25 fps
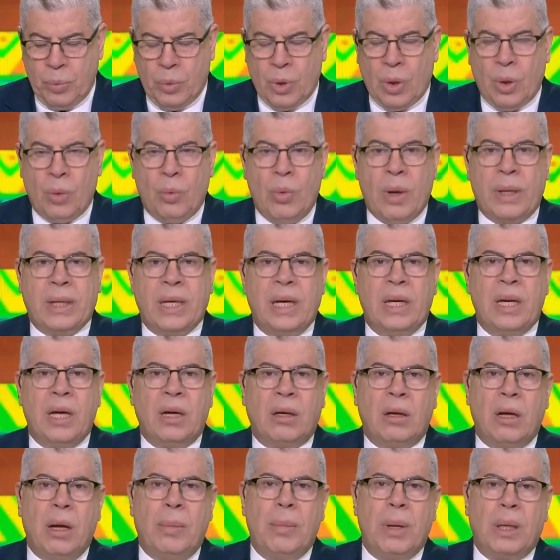وكان
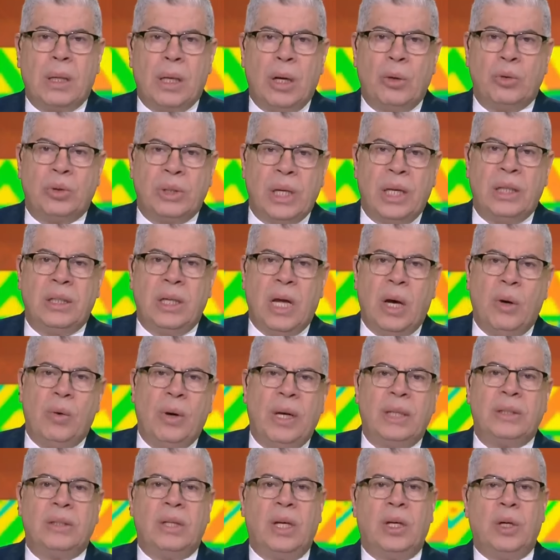قاب قوسين او
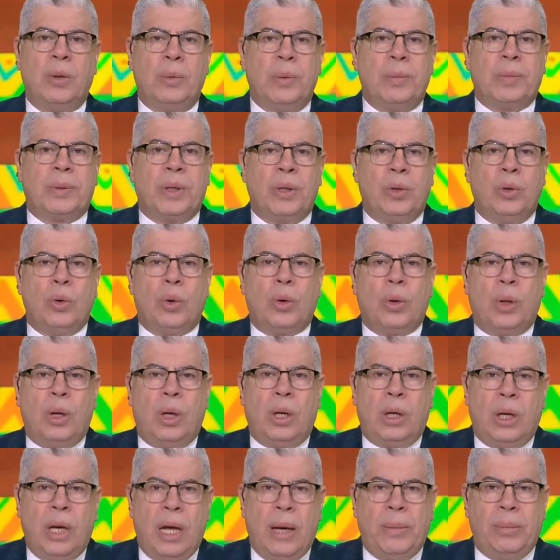ادنى انه ممكن
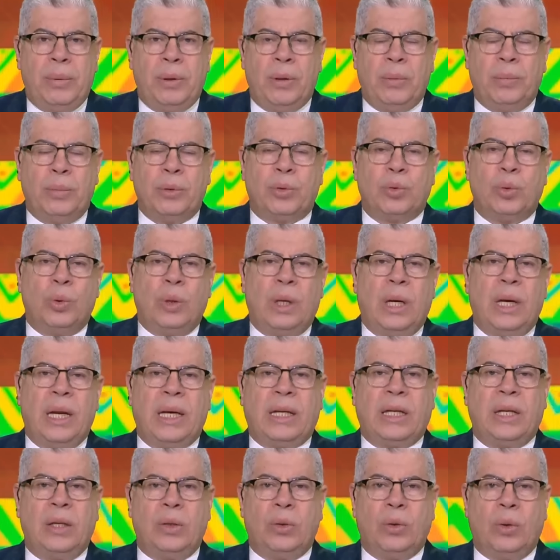يقال قبل البطوله
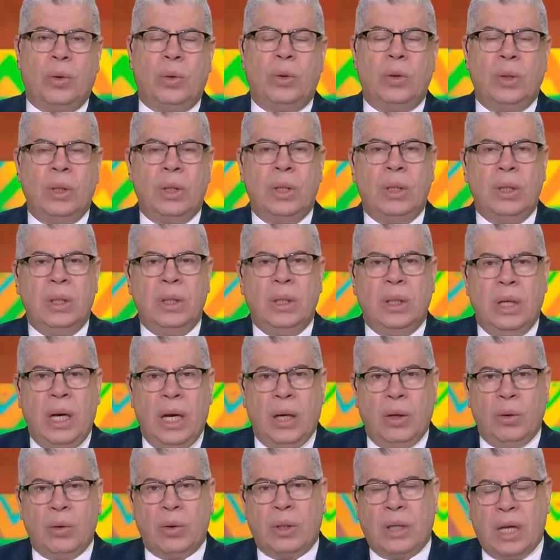لكنه
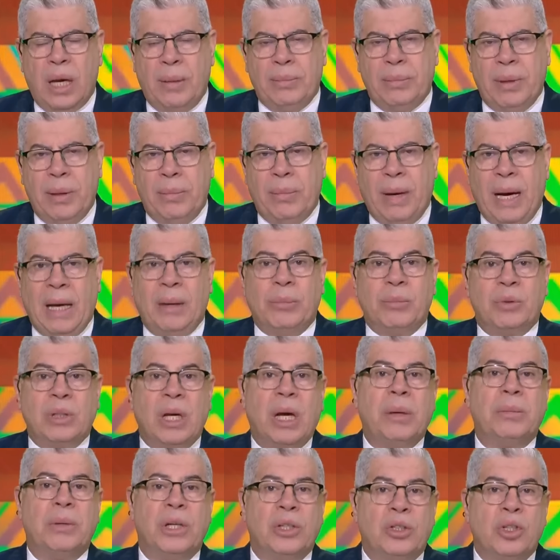قالوا نكمل مع
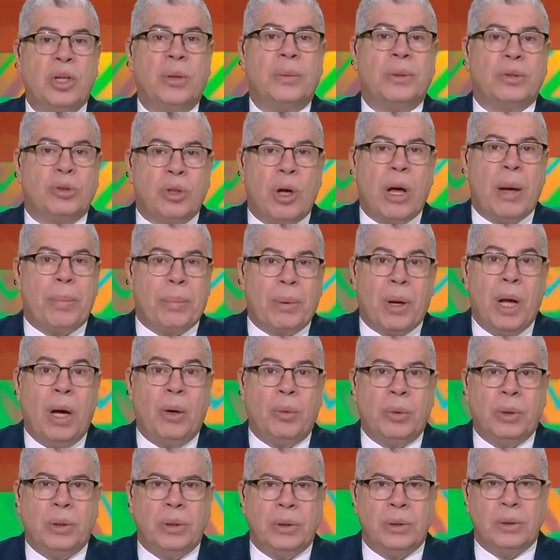المنتخب النيجيري منتخب
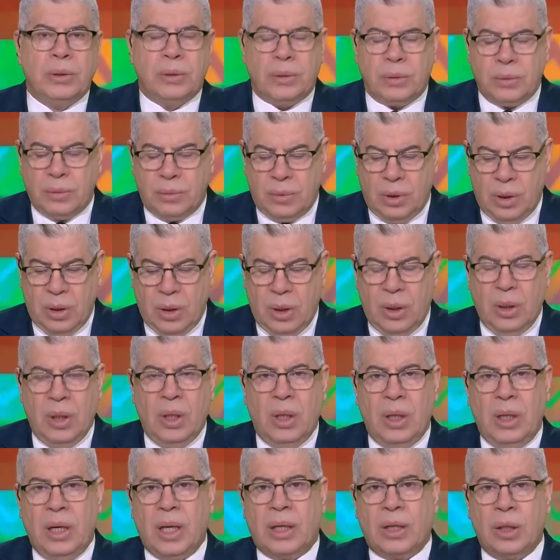قوي
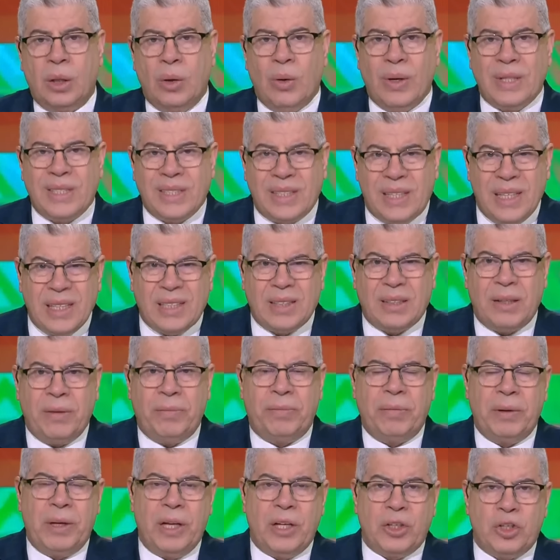لكن هو السيستم
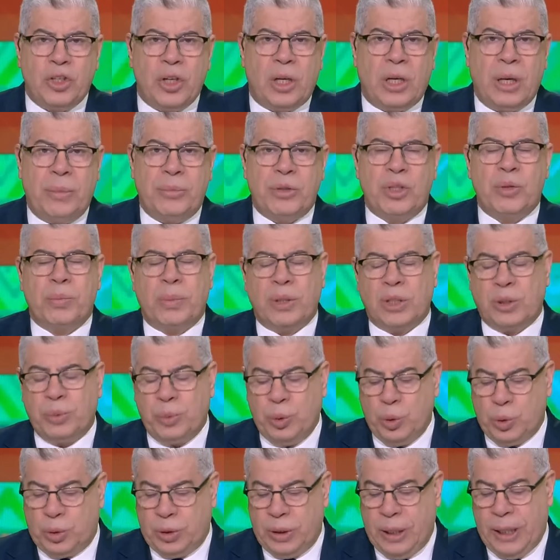في نيجيريا مش
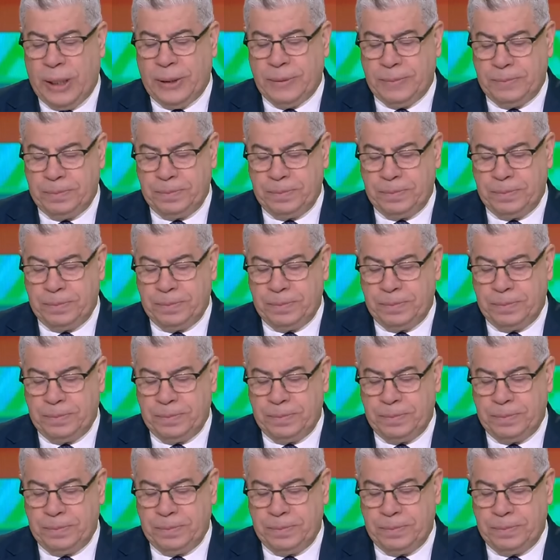مظبوط يعني